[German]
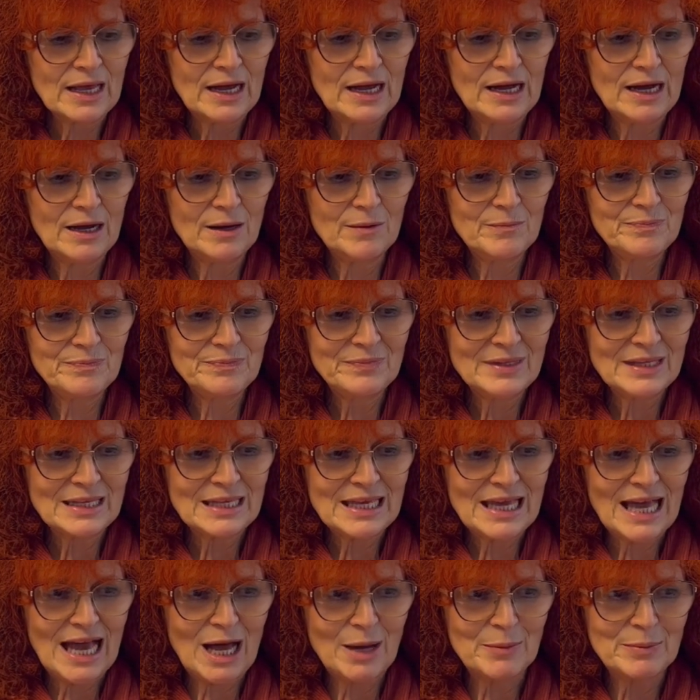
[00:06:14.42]
Ähm,
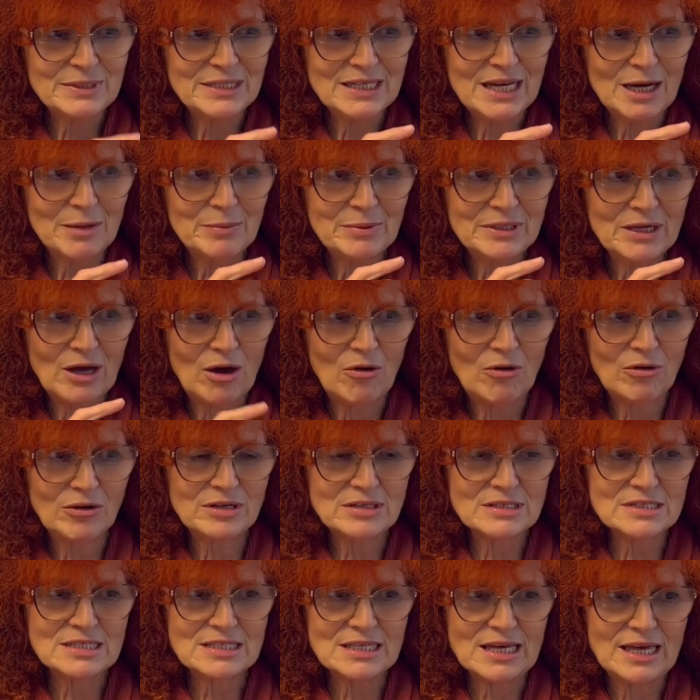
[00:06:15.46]
aber die haben auch
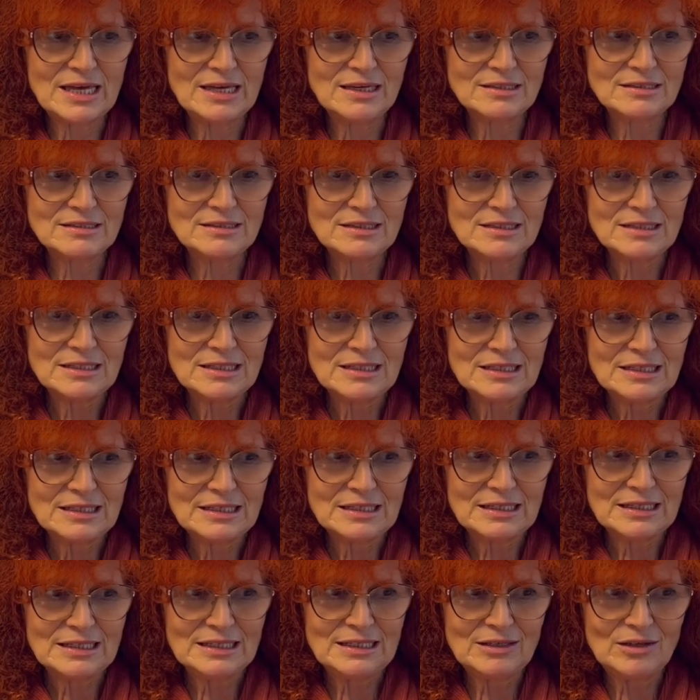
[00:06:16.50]
gezeigt,
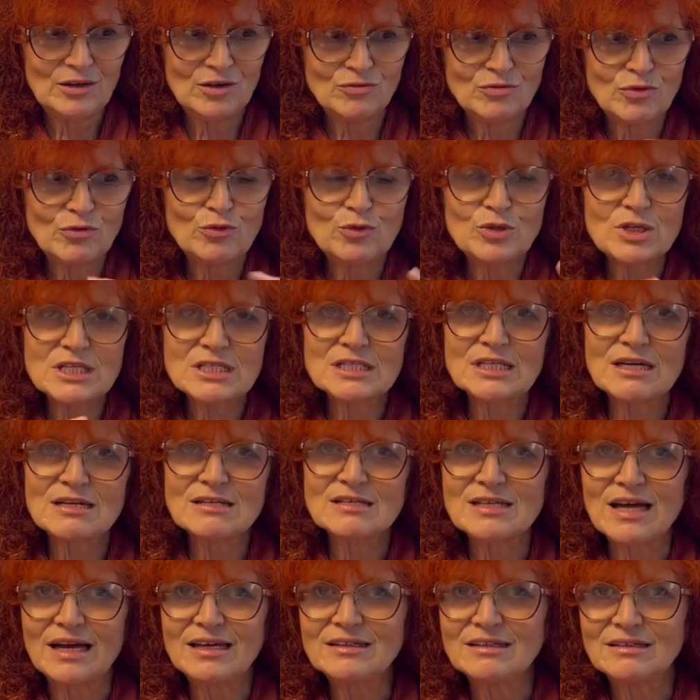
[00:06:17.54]
äh, wofür das
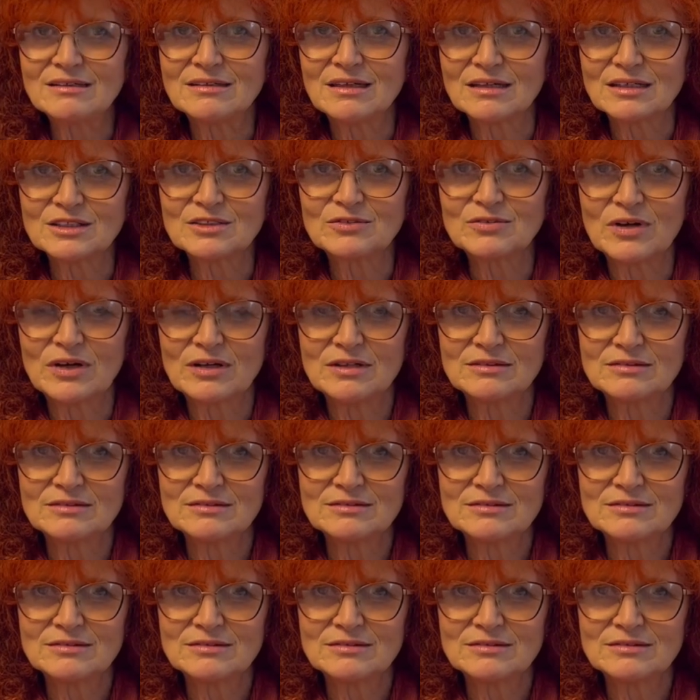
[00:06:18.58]
Ganze angedacht war